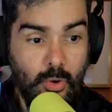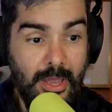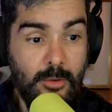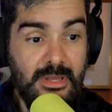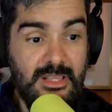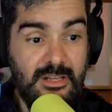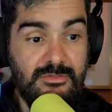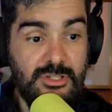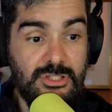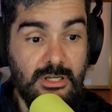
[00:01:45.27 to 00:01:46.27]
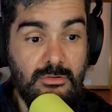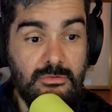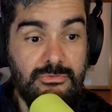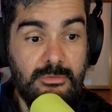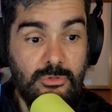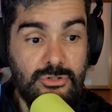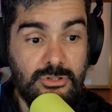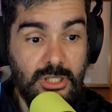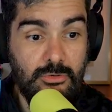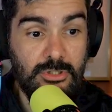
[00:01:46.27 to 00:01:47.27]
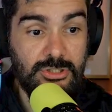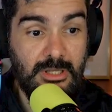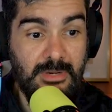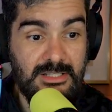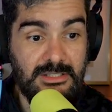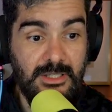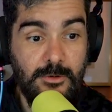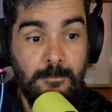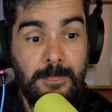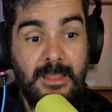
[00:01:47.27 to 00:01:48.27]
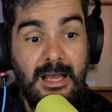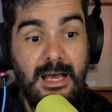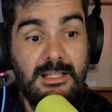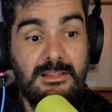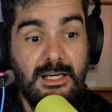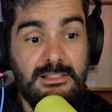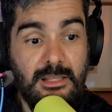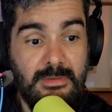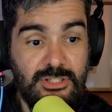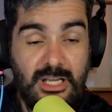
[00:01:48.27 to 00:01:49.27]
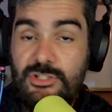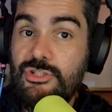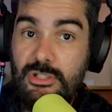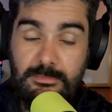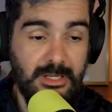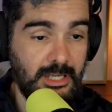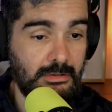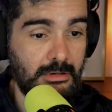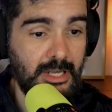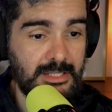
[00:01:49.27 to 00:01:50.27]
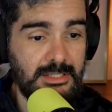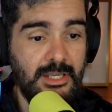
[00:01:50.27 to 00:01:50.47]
É uma entrevista com o famoso linguista brasileiro Ataliba de Castilho, para quem não conhece,